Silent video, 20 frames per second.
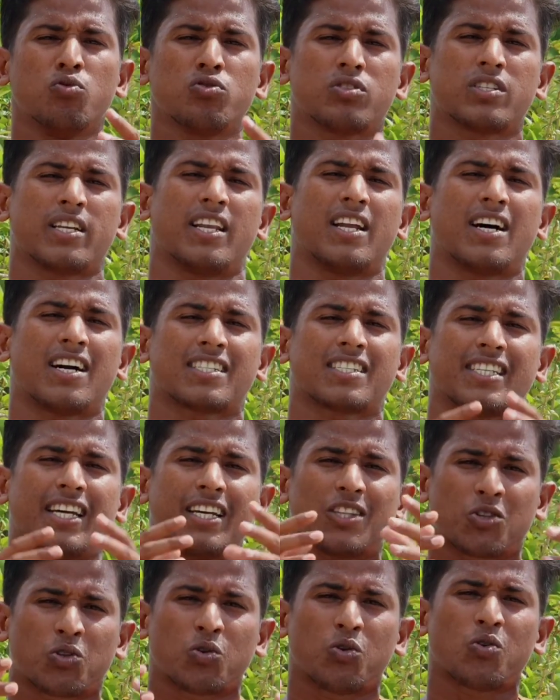मुंह से नाक
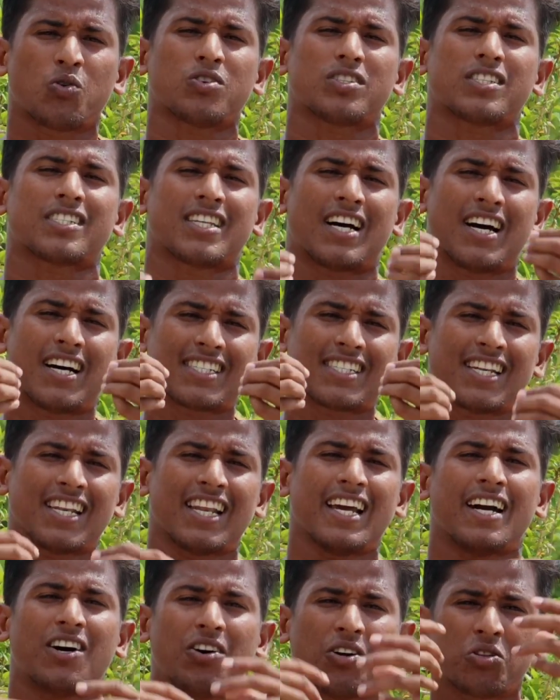से दोनों से सांस
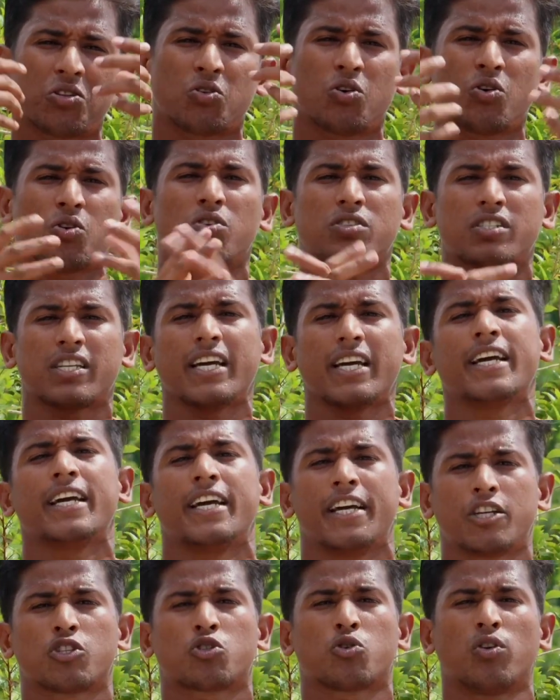लें और दोनों से
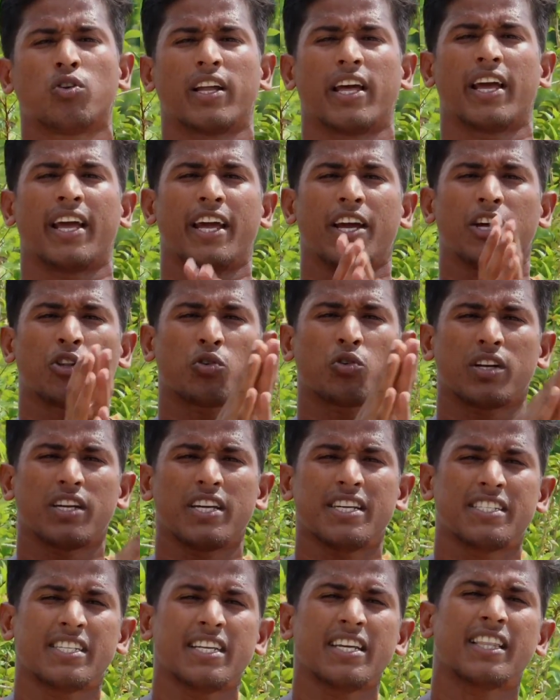छोड़ें तो
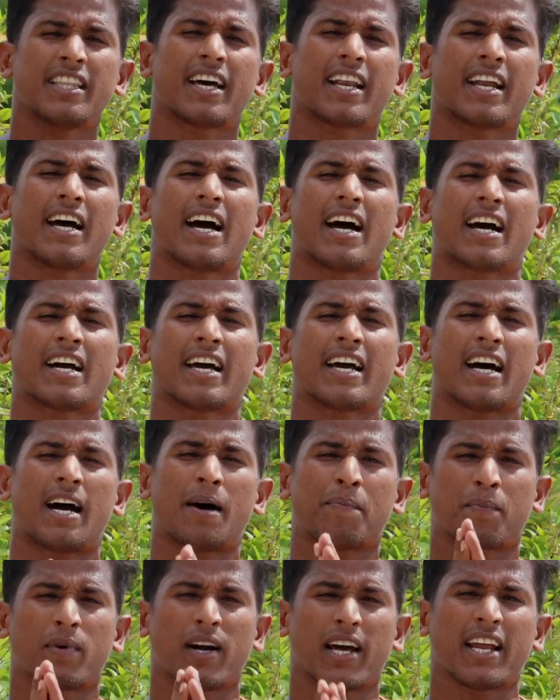इसी तरह अगर
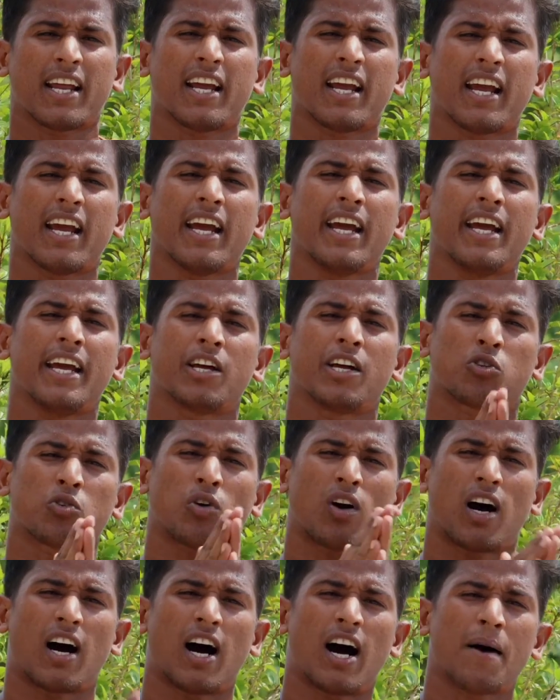आप करेंगे
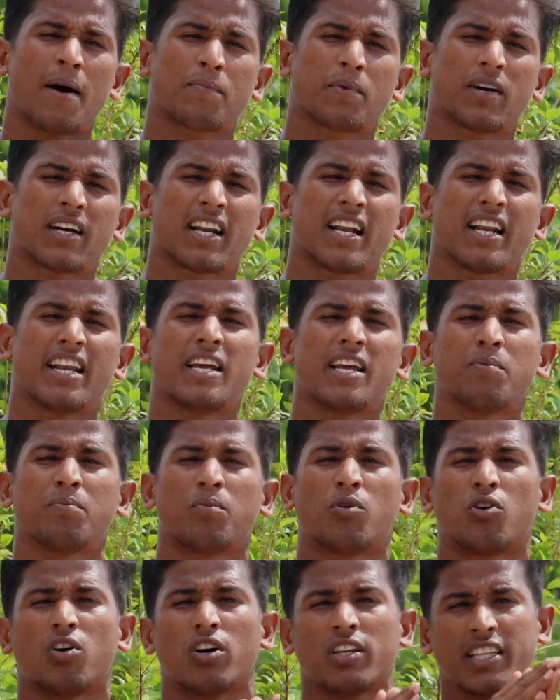तो आपका रनिंग
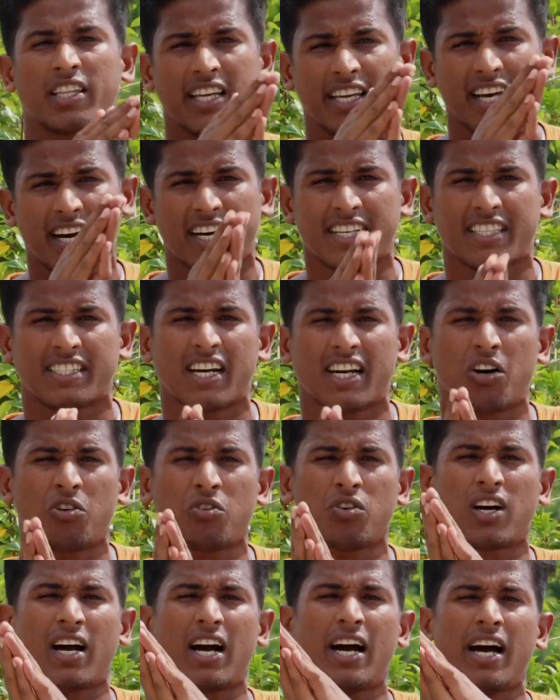बहुत ही अच्छा
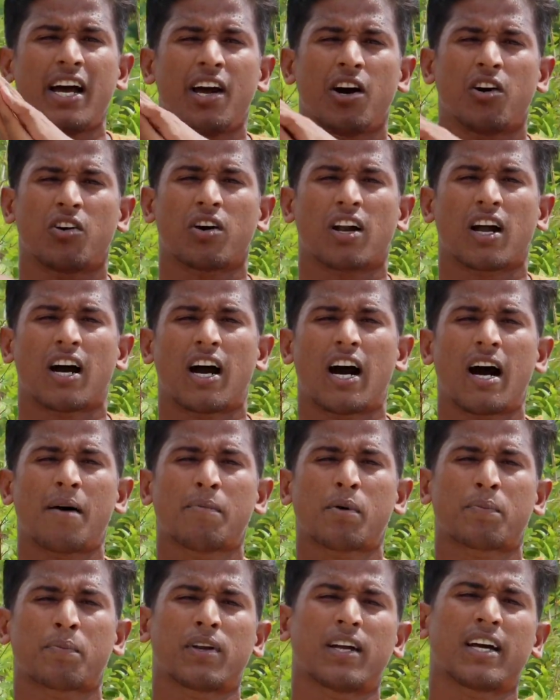होगा और
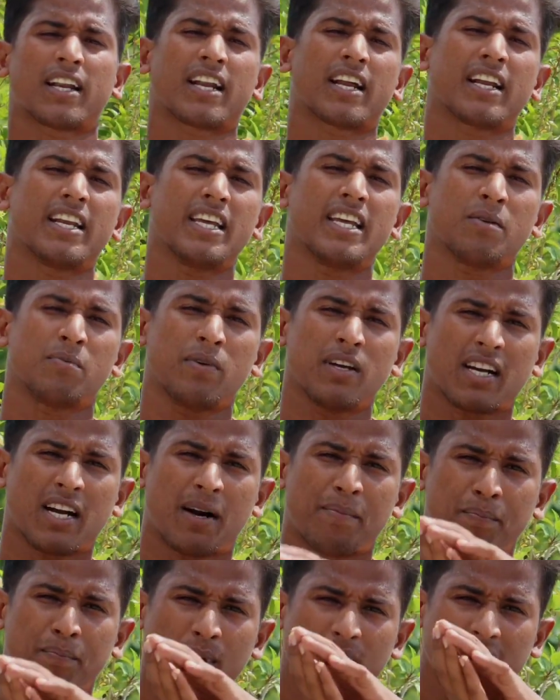आप अपना रनिंग भी
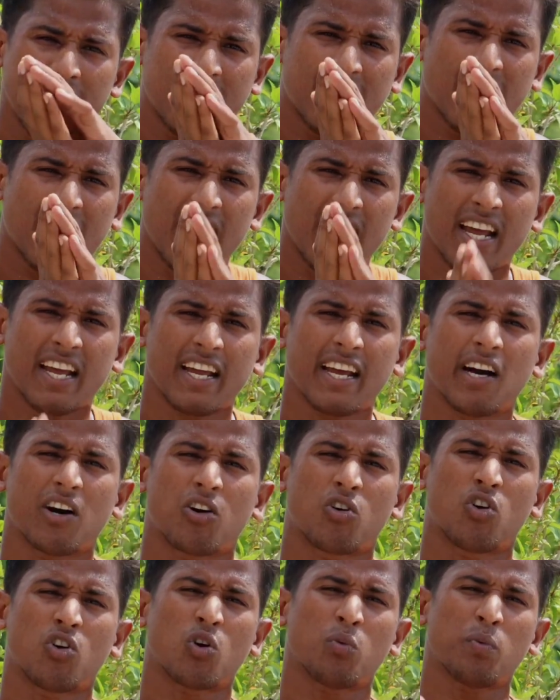कंप्लीट कर लेंगे
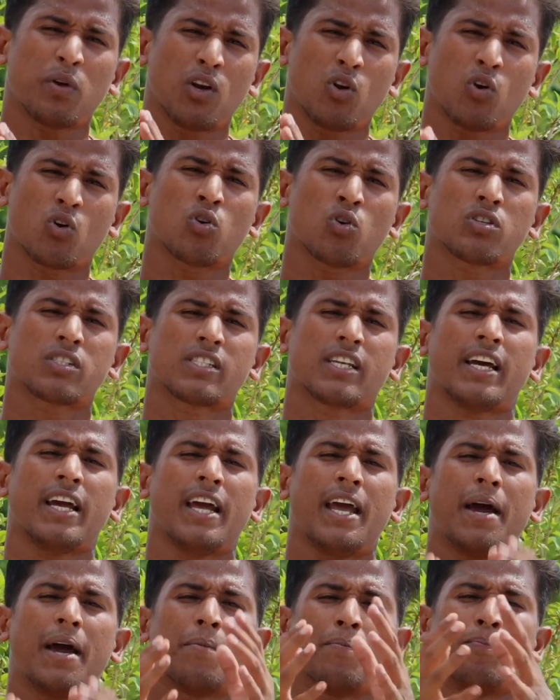और भी लोगों से